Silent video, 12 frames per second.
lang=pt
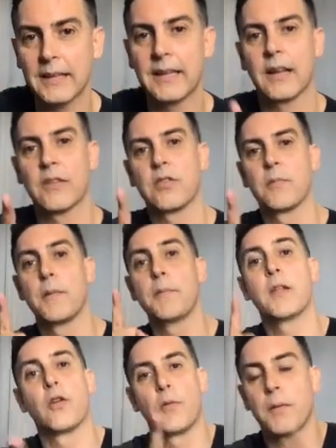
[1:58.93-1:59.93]
que ela chama
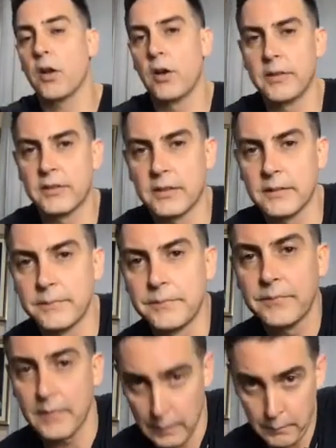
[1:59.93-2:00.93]
menor melódica.
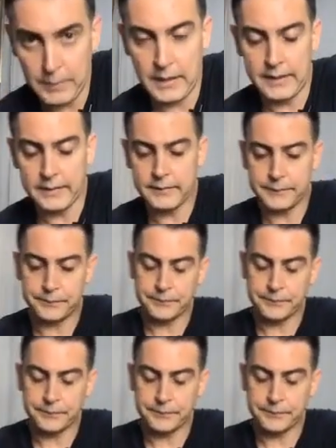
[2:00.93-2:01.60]
Beleza?